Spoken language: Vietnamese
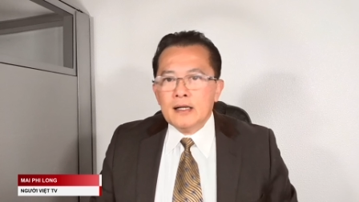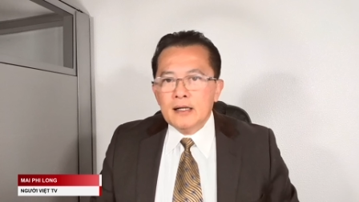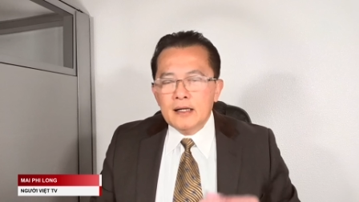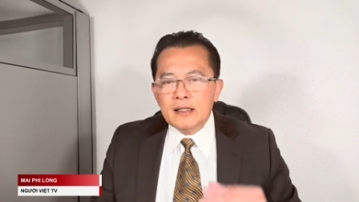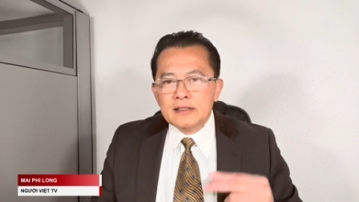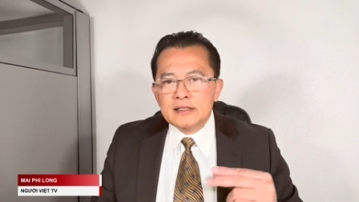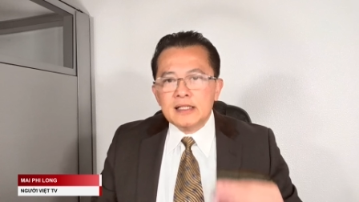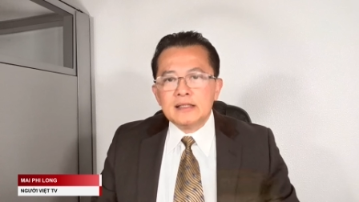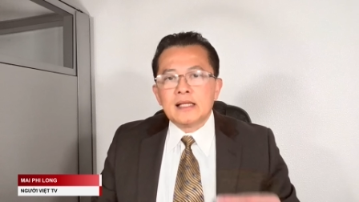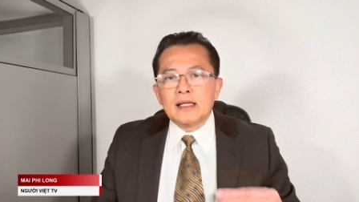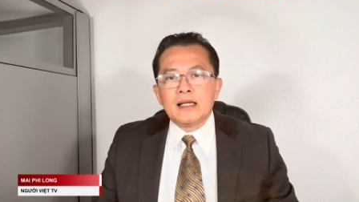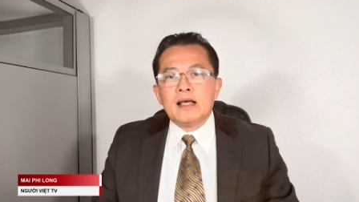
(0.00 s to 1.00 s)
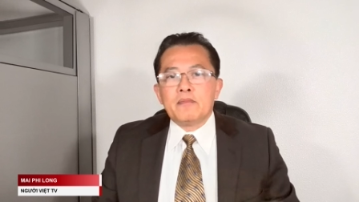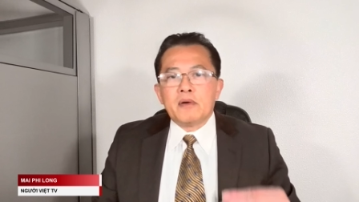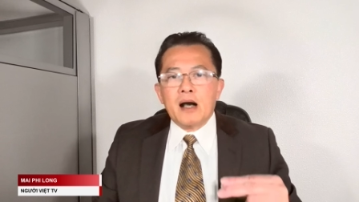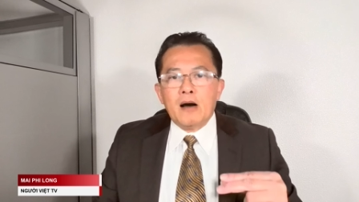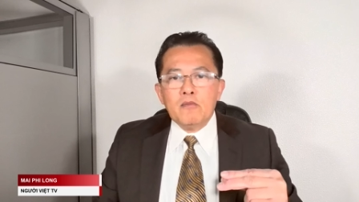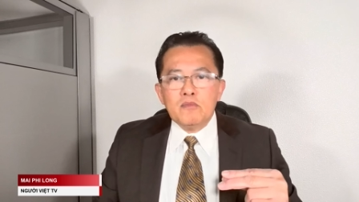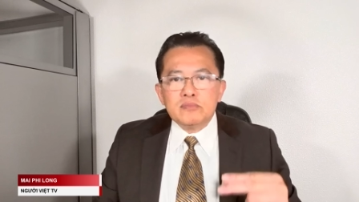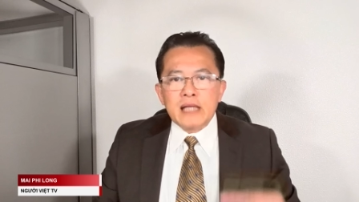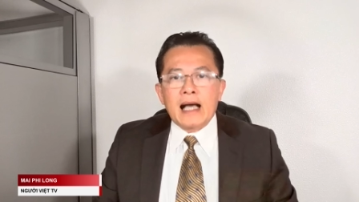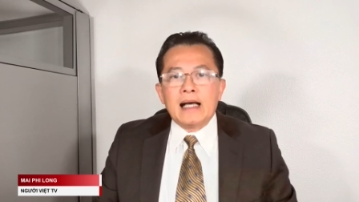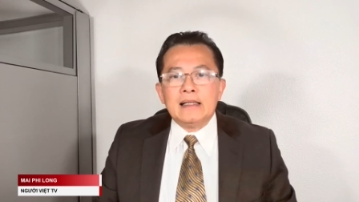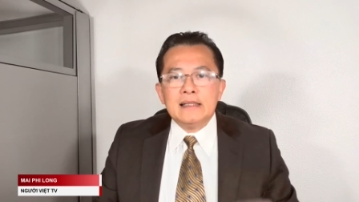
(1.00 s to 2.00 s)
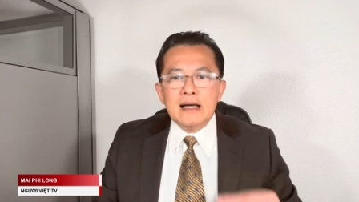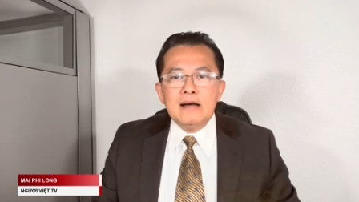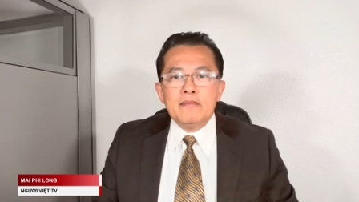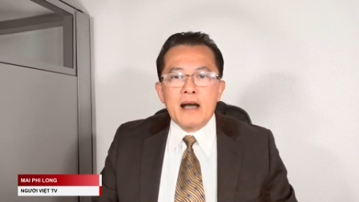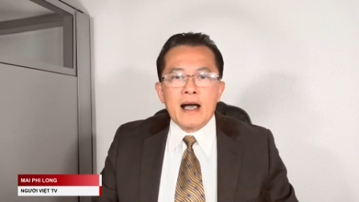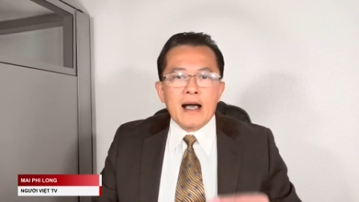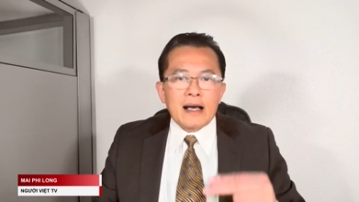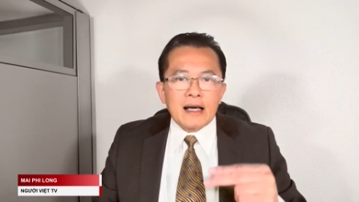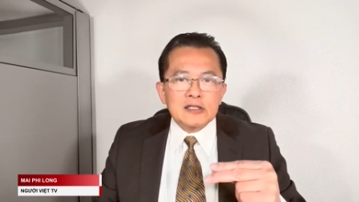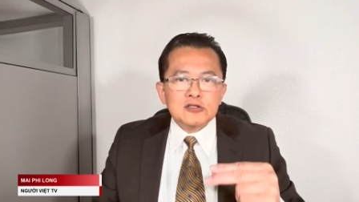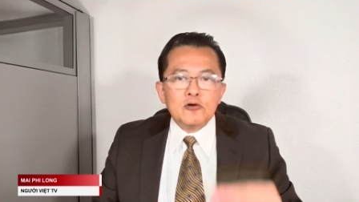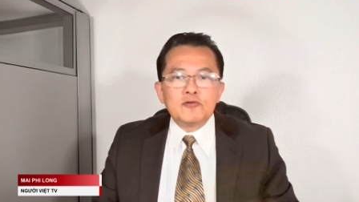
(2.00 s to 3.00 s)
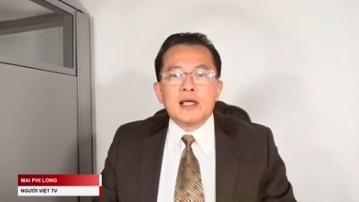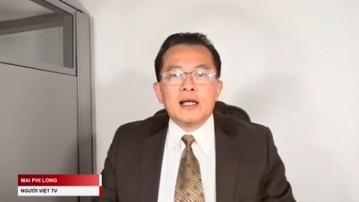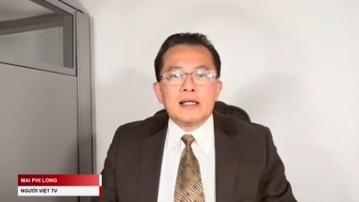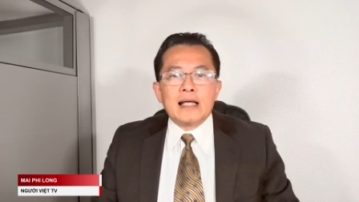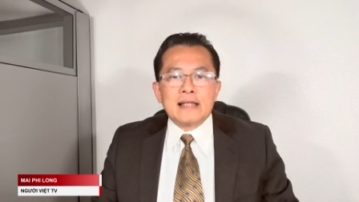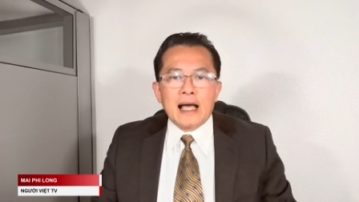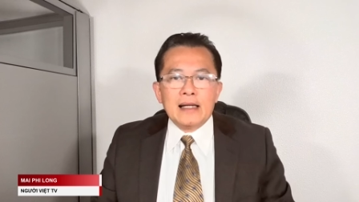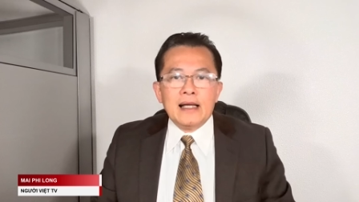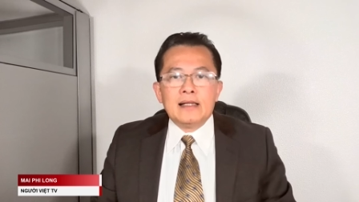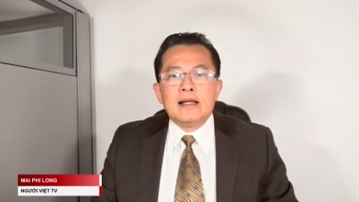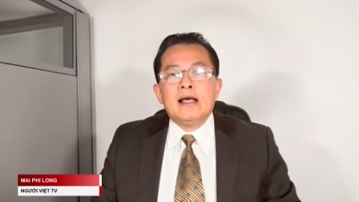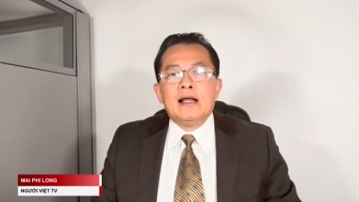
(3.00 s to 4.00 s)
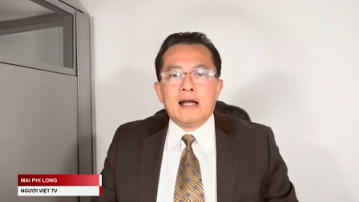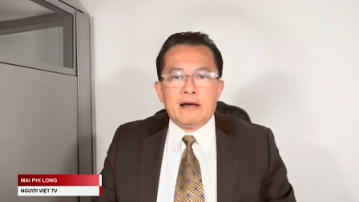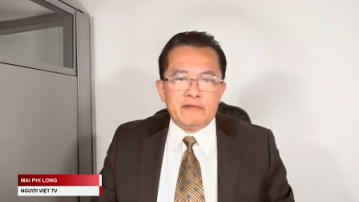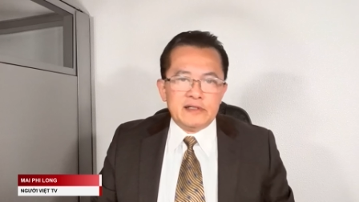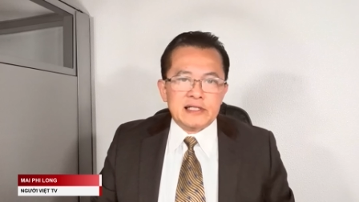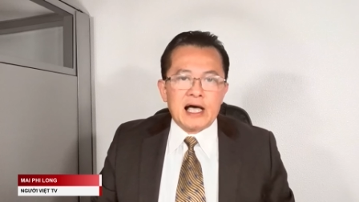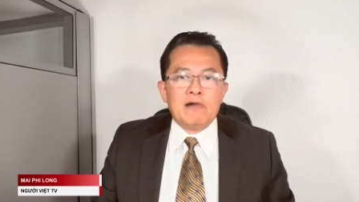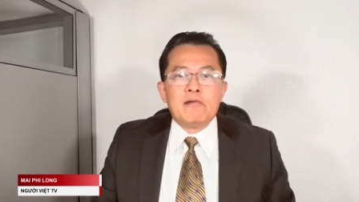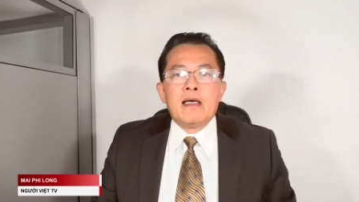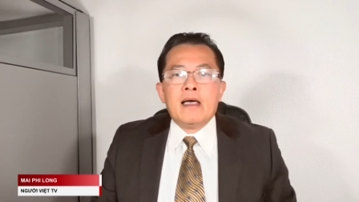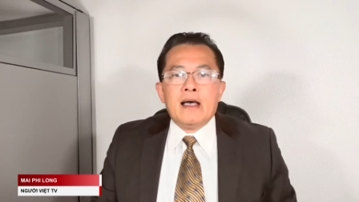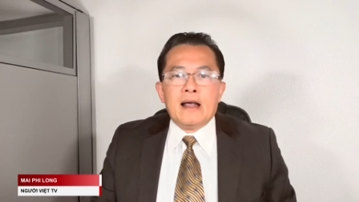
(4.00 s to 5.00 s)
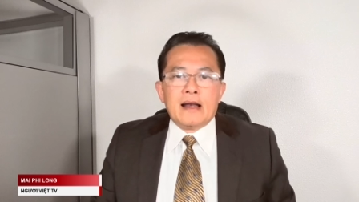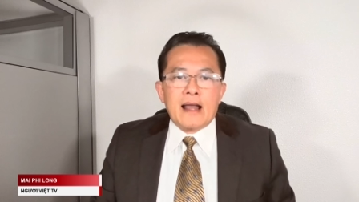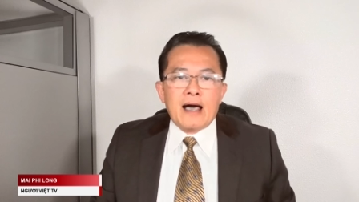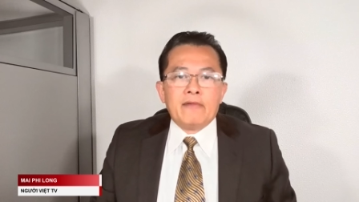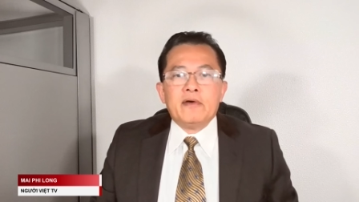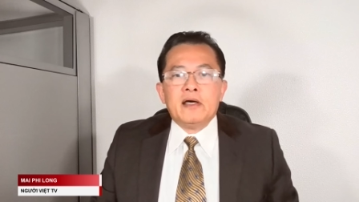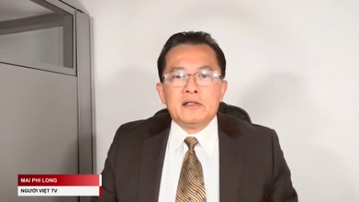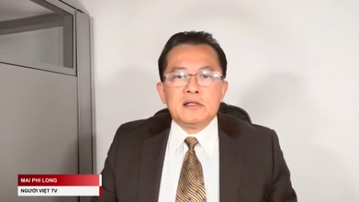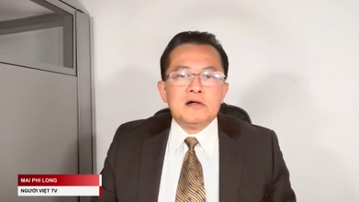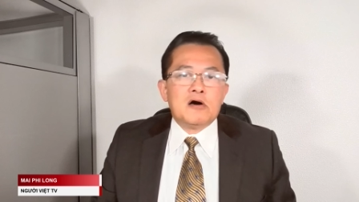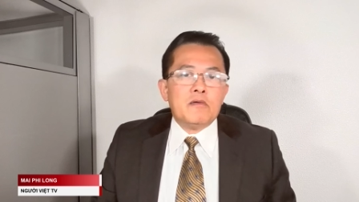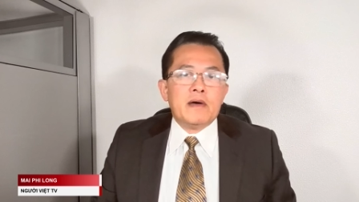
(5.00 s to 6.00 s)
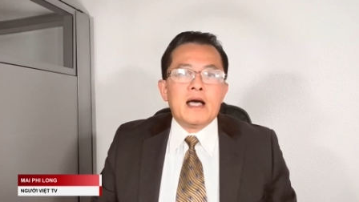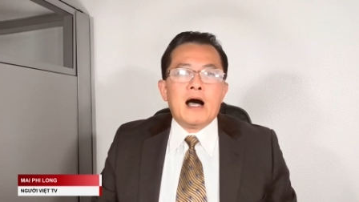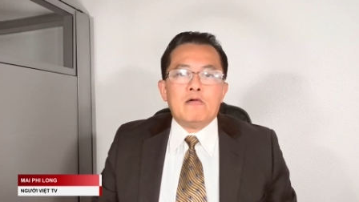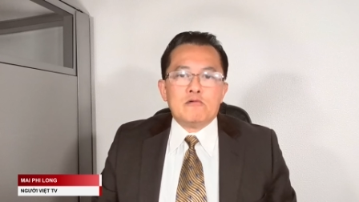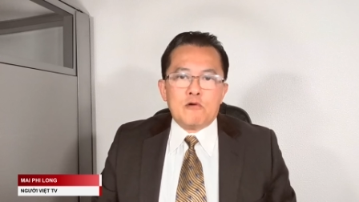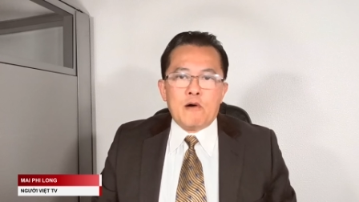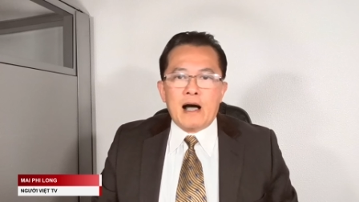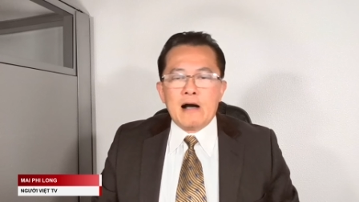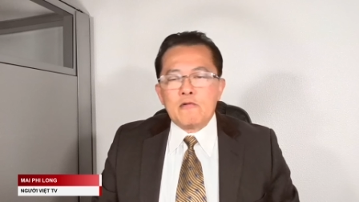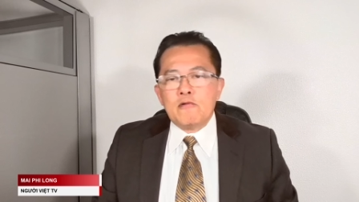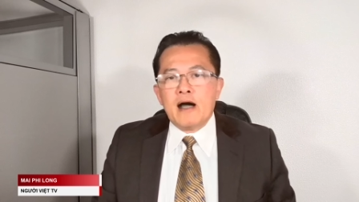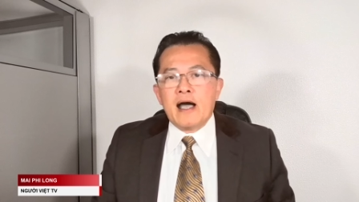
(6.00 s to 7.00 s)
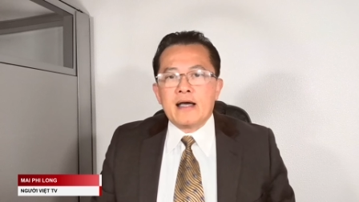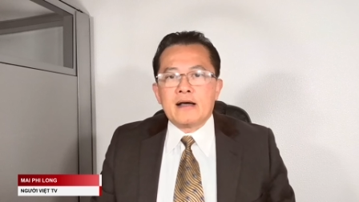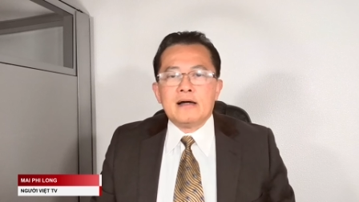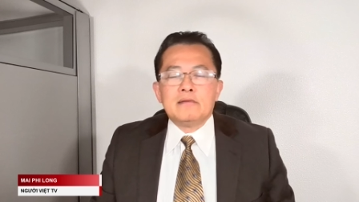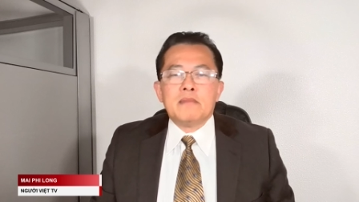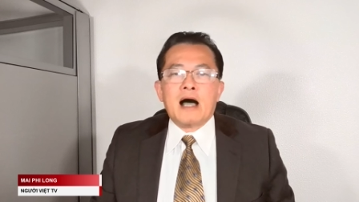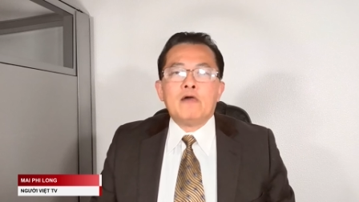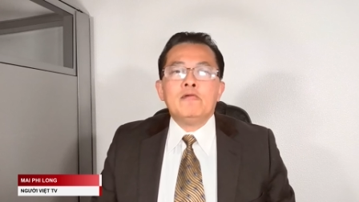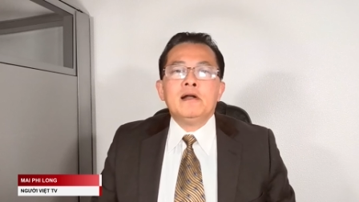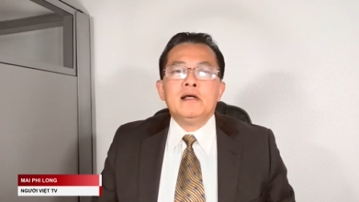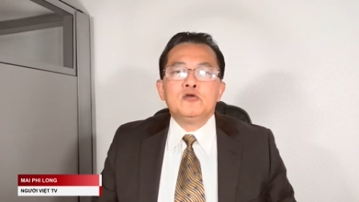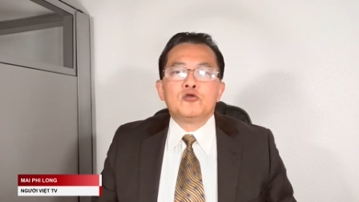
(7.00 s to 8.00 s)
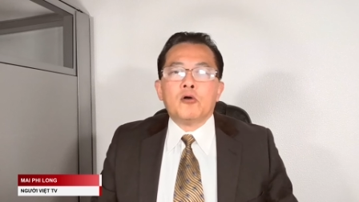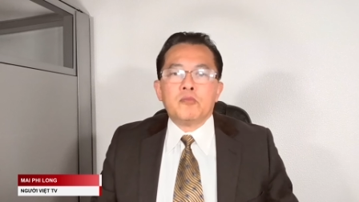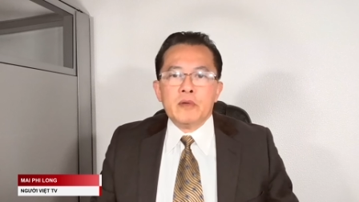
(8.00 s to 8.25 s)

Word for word: người xin thất nghiệp không tăng nhưng mà cái số tiền lại tăng lên là vì sao là vì thưa quý vị hậu quả của hai cơn bão liên